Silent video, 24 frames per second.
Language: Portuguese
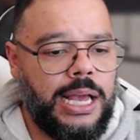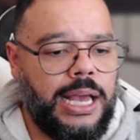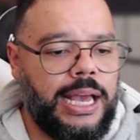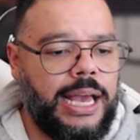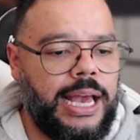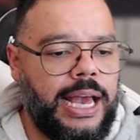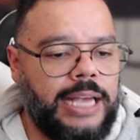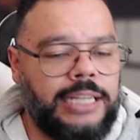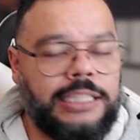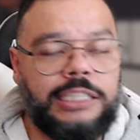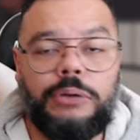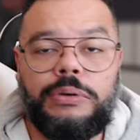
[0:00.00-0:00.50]

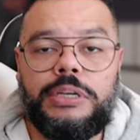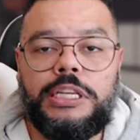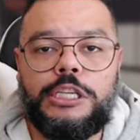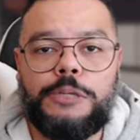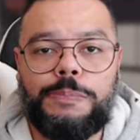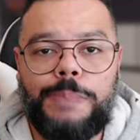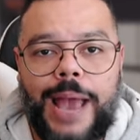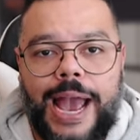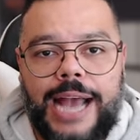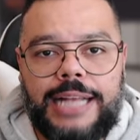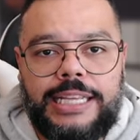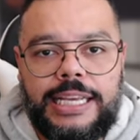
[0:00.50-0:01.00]
É, então eles
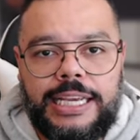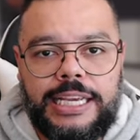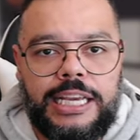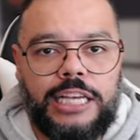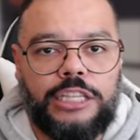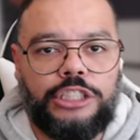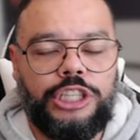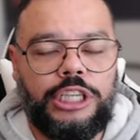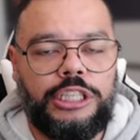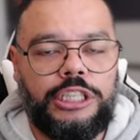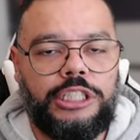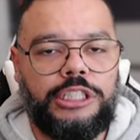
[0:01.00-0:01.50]
pedem que a
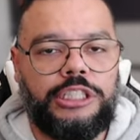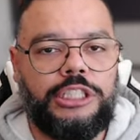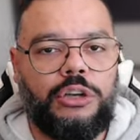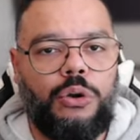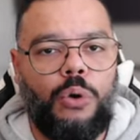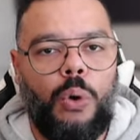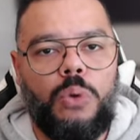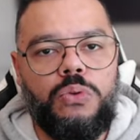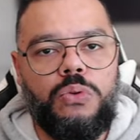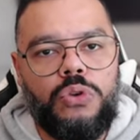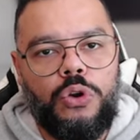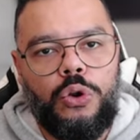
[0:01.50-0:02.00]
gente
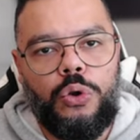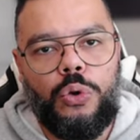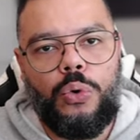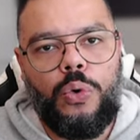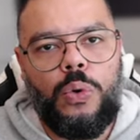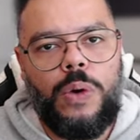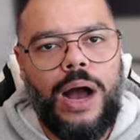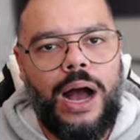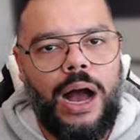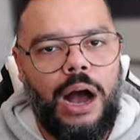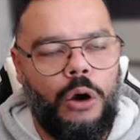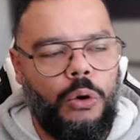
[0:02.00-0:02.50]

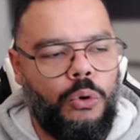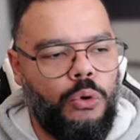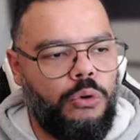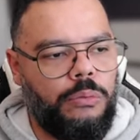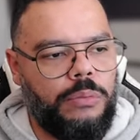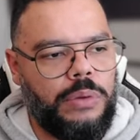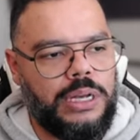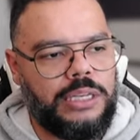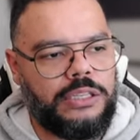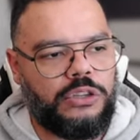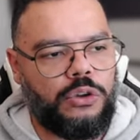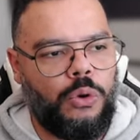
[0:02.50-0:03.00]
conclua
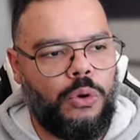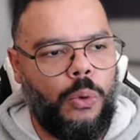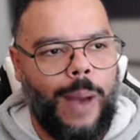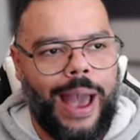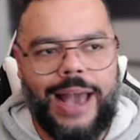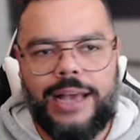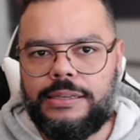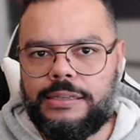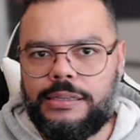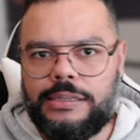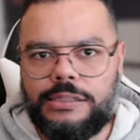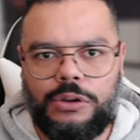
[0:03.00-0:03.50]
algumas
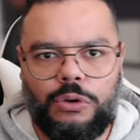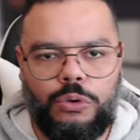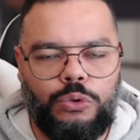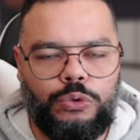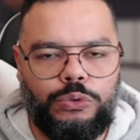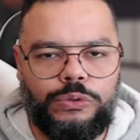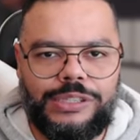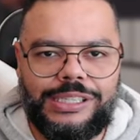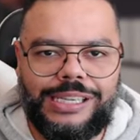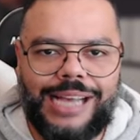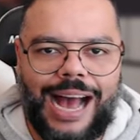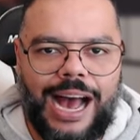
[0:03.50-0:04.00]
quests,
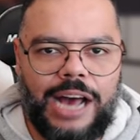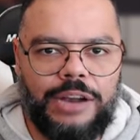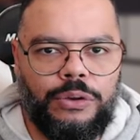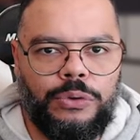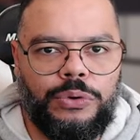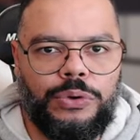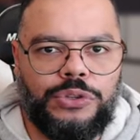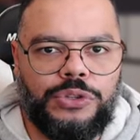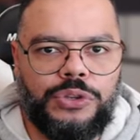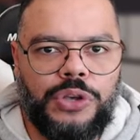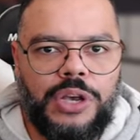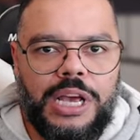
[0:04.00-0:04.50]
alguns
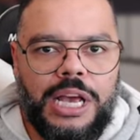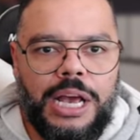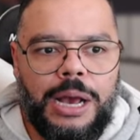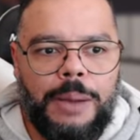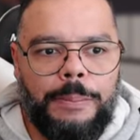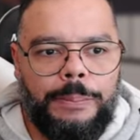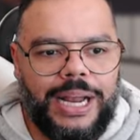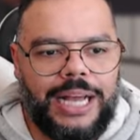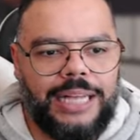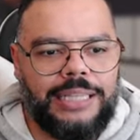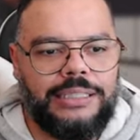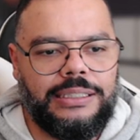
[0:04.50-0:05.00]
arcos,
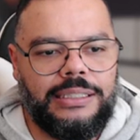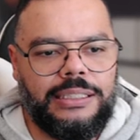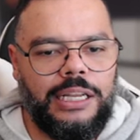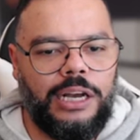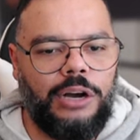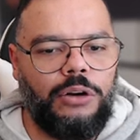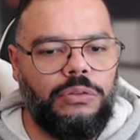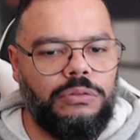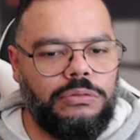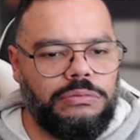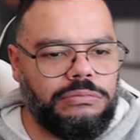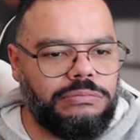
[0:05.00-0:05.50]
para
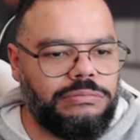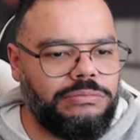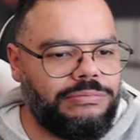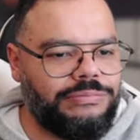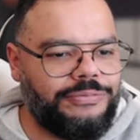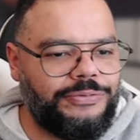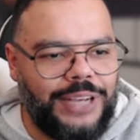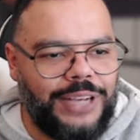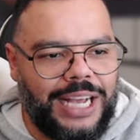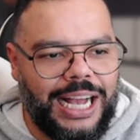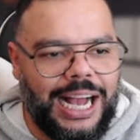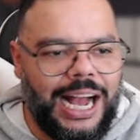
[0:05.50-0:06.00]
não
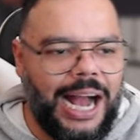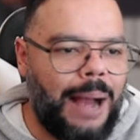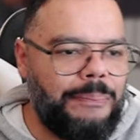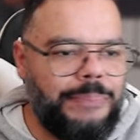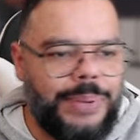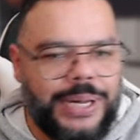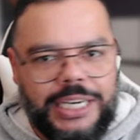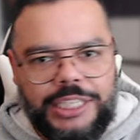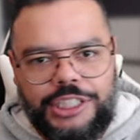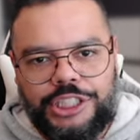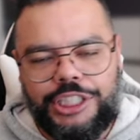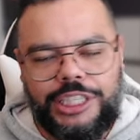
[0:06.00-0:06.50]
ficar
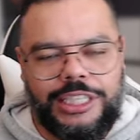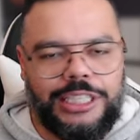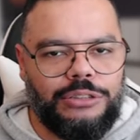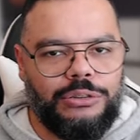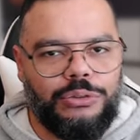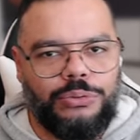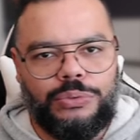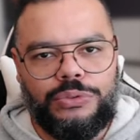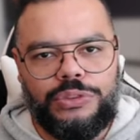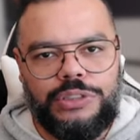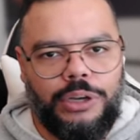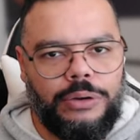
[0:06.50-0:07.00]

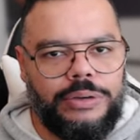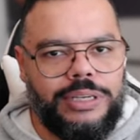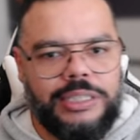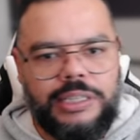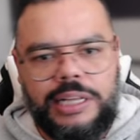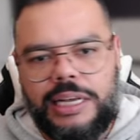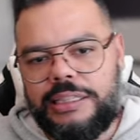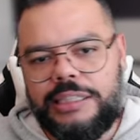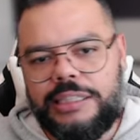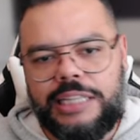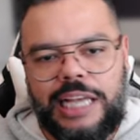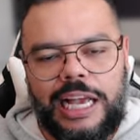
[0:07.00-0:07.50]
perdido, não
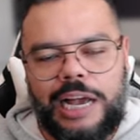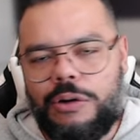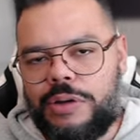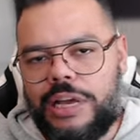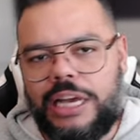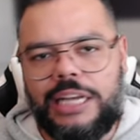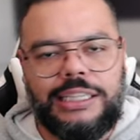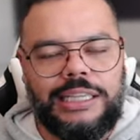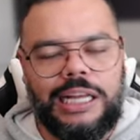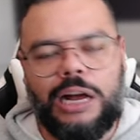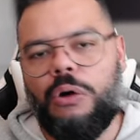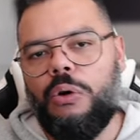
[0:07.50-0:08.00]
entender o que
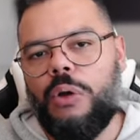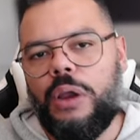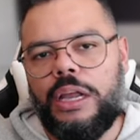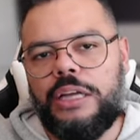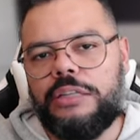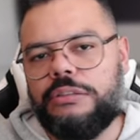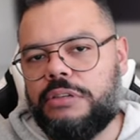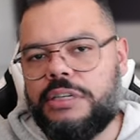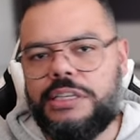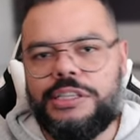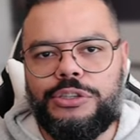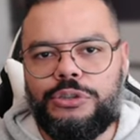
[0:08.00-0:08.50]
está
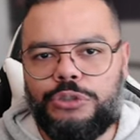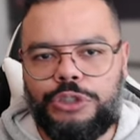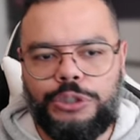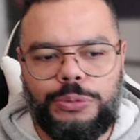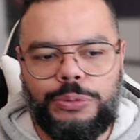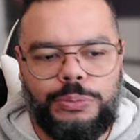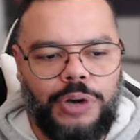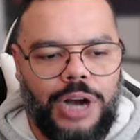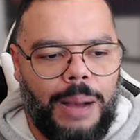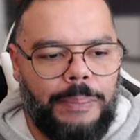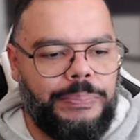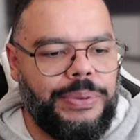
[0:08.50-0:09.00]
rolando nesse
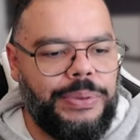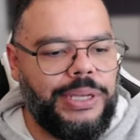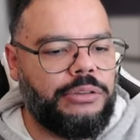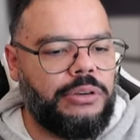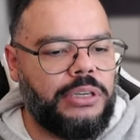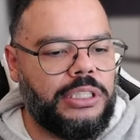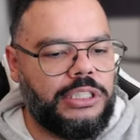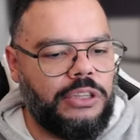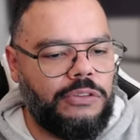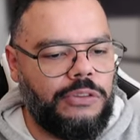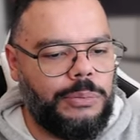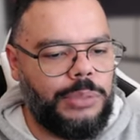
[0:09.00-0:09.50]
último capítulo.
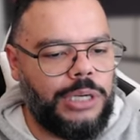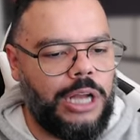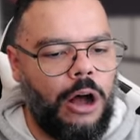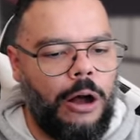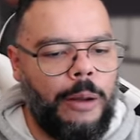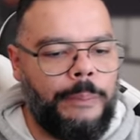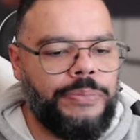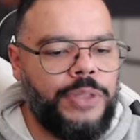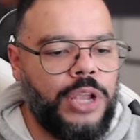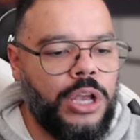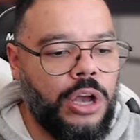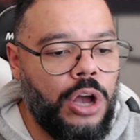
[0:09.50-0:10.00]
Então vamos lá.
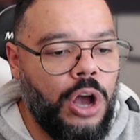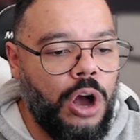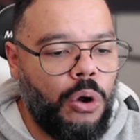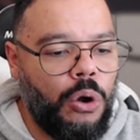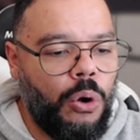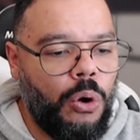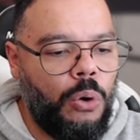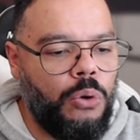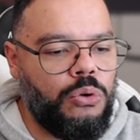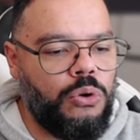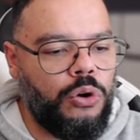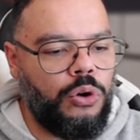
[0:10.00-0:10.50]
Ó.
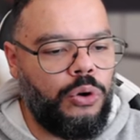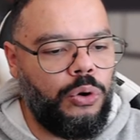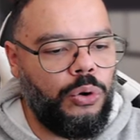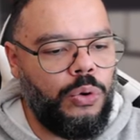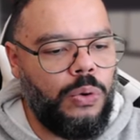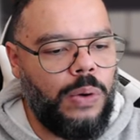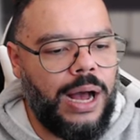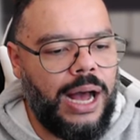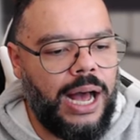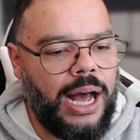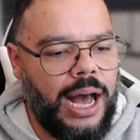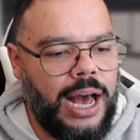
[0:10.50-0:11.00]

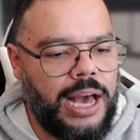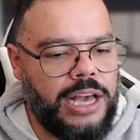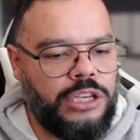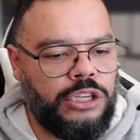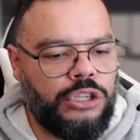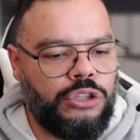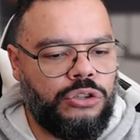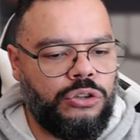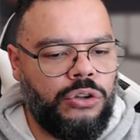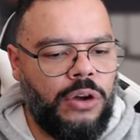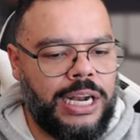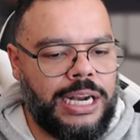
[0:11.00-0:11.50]
Conclua a
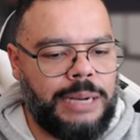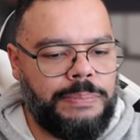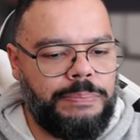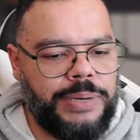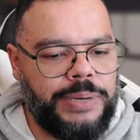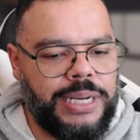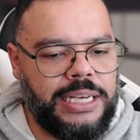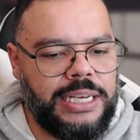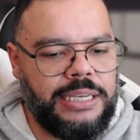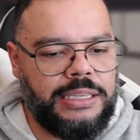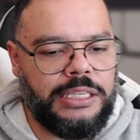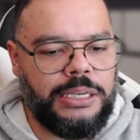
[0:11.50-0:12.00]
história
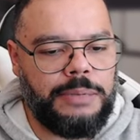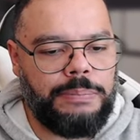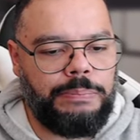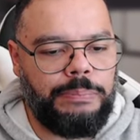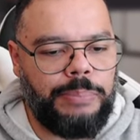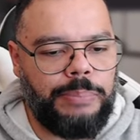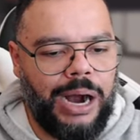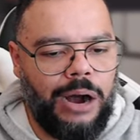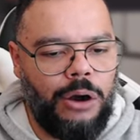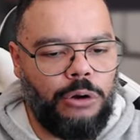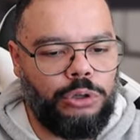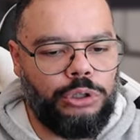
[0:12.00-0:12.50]

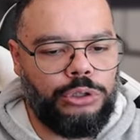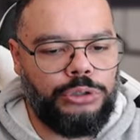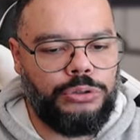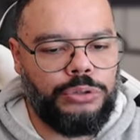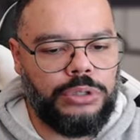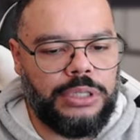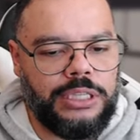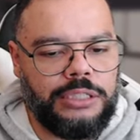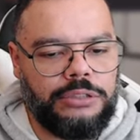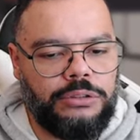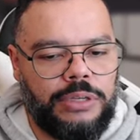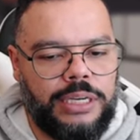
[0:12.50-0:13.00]
principal
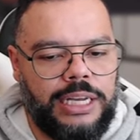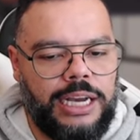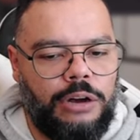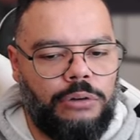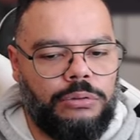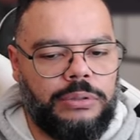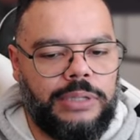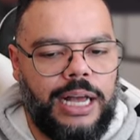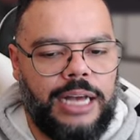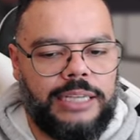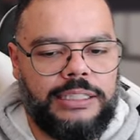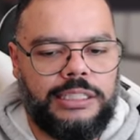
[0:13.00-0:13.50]
jurando
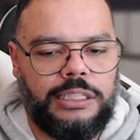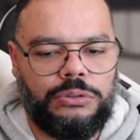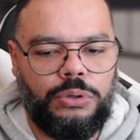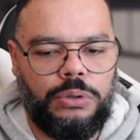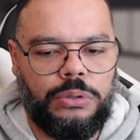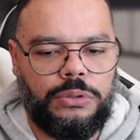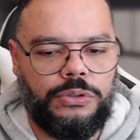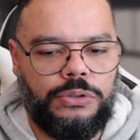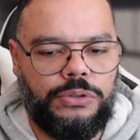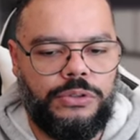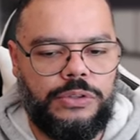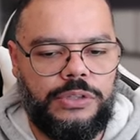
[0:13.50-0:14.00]
lealdade a
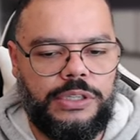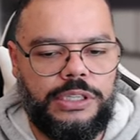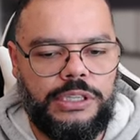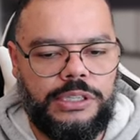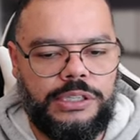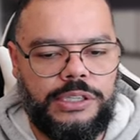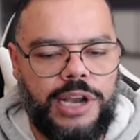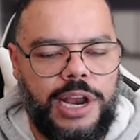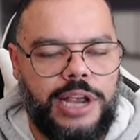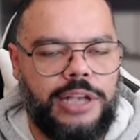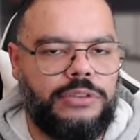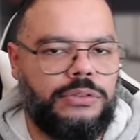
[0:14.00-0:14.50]
todos os
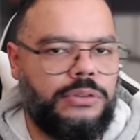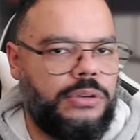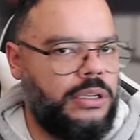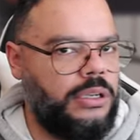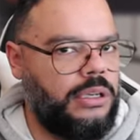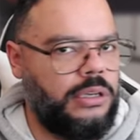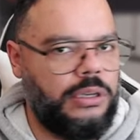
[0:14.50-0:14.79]
distritos.